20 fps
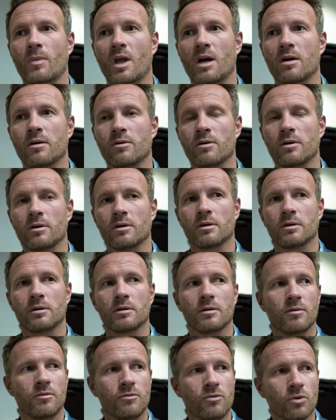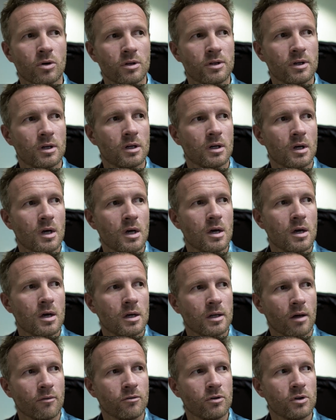äh, würde,
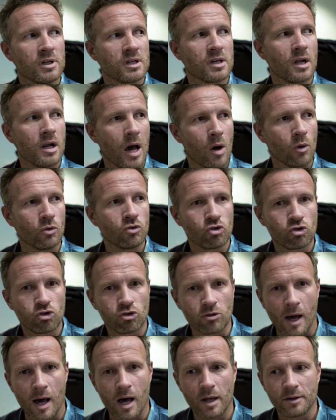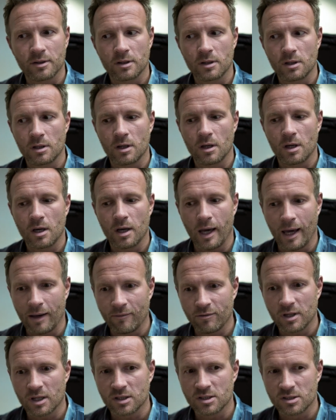dann würde ich Launchstart
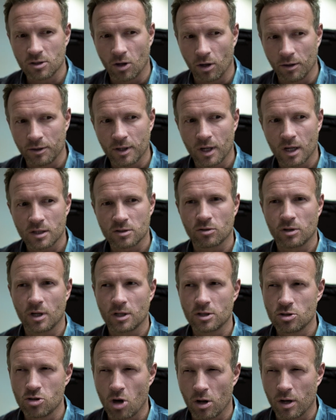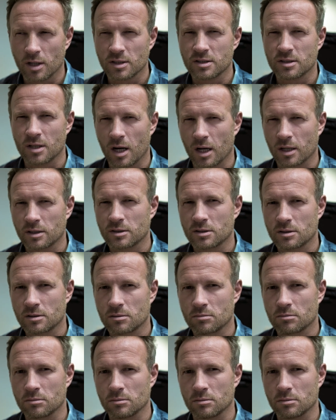entweder sonntags oder
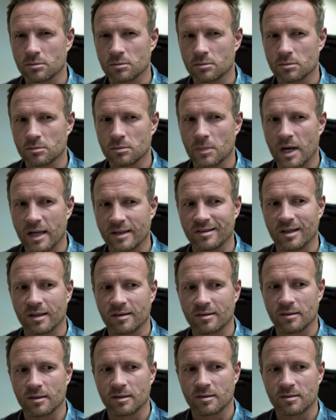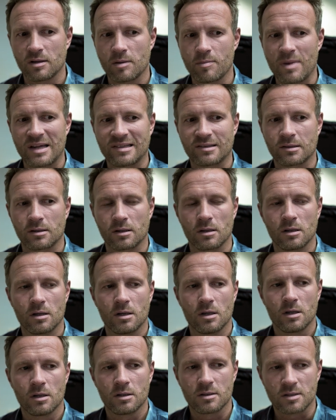donnerstags mh, hm, ansetzen. Das sind die besten
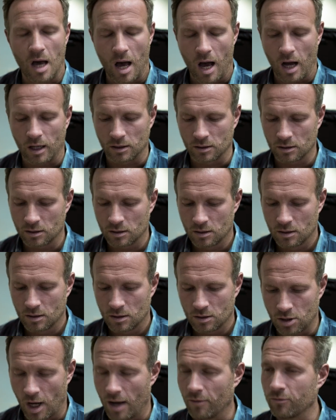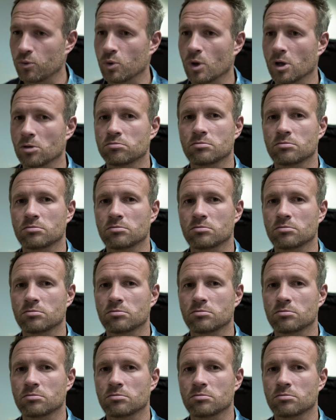Tage dafür.